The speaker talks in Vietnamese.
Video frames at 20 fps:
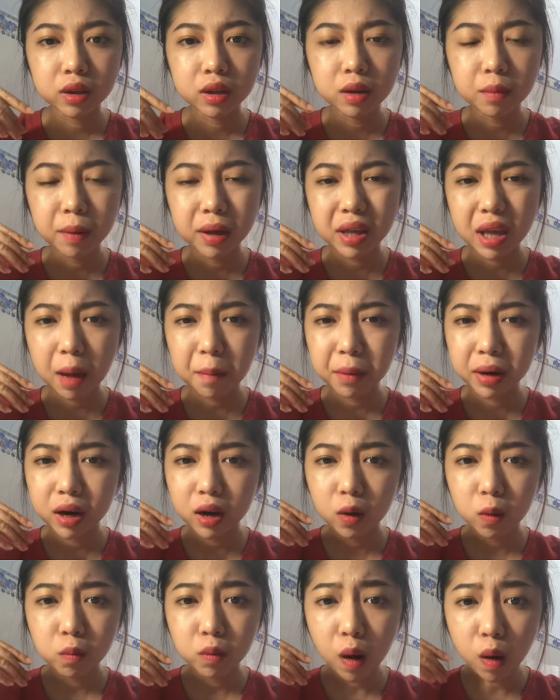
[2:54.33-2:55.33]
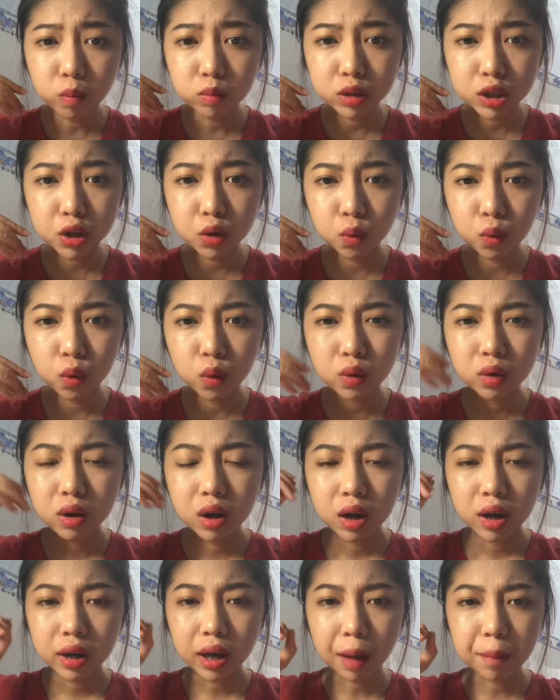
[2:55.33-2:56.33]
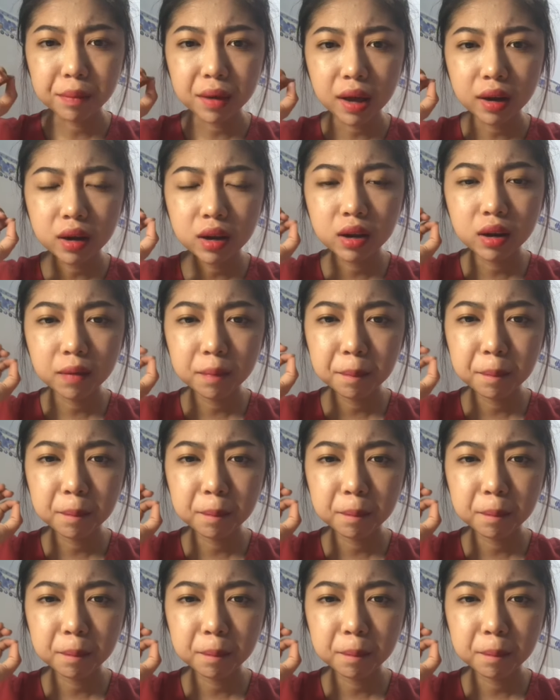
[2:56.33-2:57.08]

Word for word: nhưng mà da mình nó cũng không chịu luôn cảm giác nên